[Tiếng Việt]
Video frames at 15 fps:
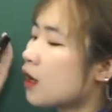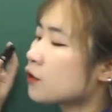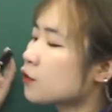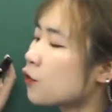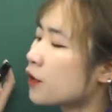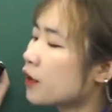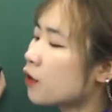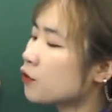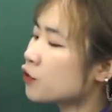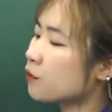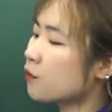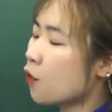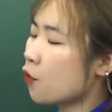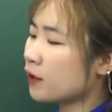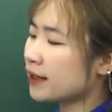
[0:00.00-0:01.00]
Rồi đến câu số
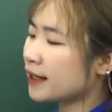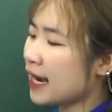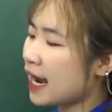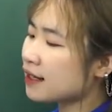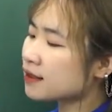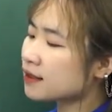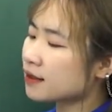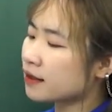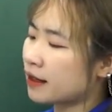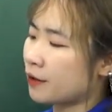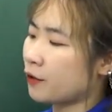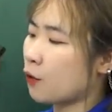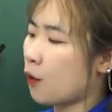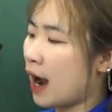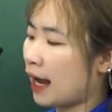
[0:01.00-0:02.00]
4 guess là
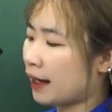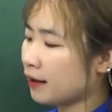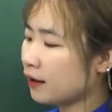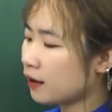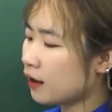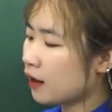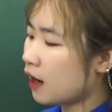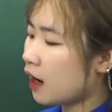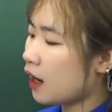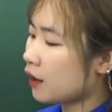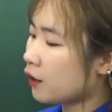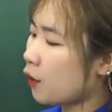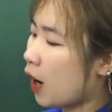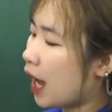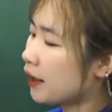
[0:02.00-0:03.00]
đoán.
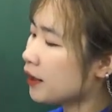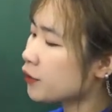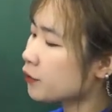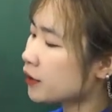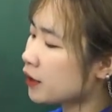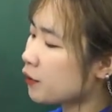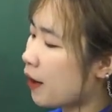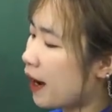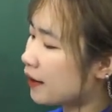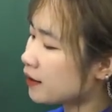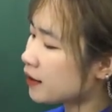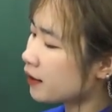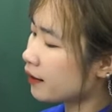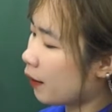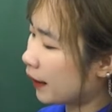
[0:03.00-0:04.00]
Đoán thì chúng ta đoán
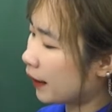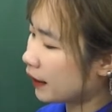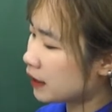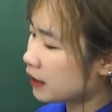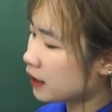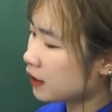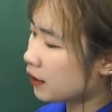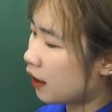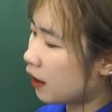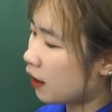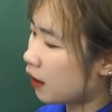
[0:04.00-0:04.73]
sẽ đoán cái gì nhỉ?